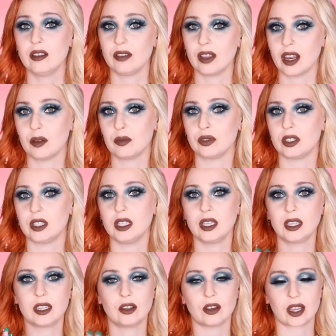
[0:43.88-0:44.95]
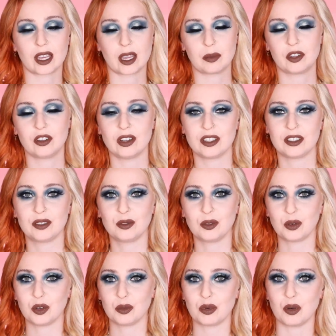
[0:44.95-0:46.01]
vers la boutique, le récapitulatif
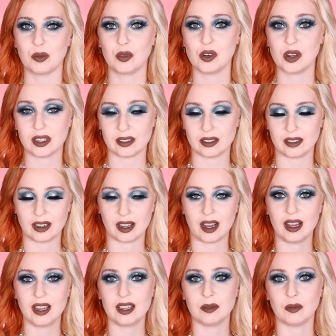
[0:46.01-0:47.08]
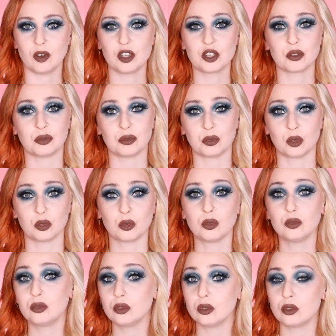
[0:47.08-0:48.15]
du code promo, etc. Et moi je vous
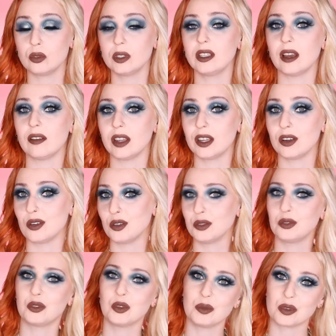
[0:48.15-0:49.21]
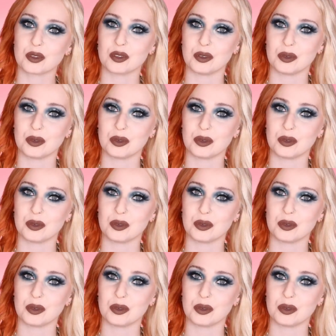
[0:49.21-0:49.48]
retrouve tout de suite avec le tuto pour ce